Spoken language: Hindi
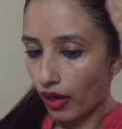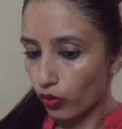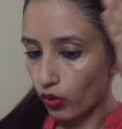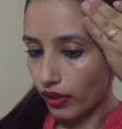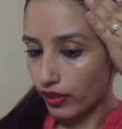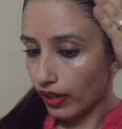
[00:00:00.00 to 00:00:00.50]
बाल
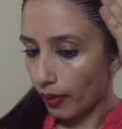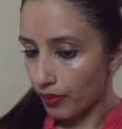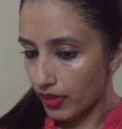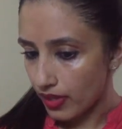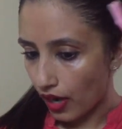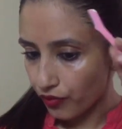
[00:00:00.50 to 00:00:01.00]
को लगता है
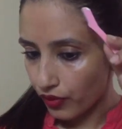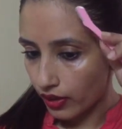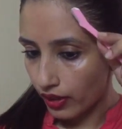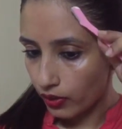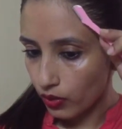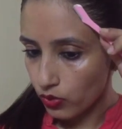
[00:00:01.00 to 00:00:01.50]
आपने साफ़
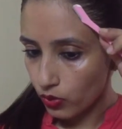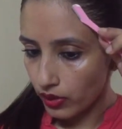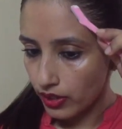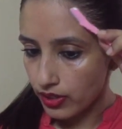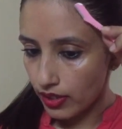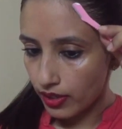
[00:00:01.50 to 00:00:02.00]
करने हैं तो इसको
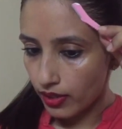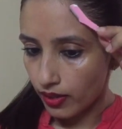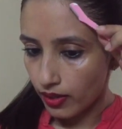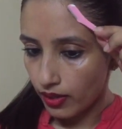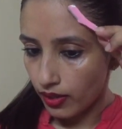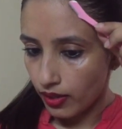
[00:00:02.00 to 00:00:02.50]
नीचे
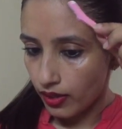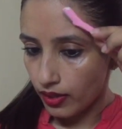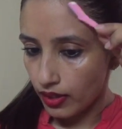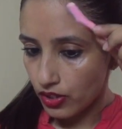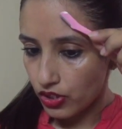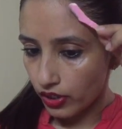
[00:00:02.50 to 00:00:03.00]

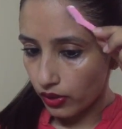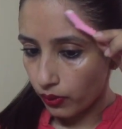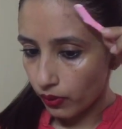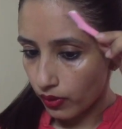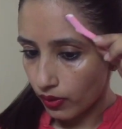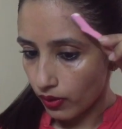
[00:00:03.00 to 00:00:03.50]
नीचे
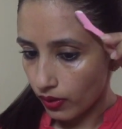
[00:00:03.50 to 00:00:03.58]
की ओर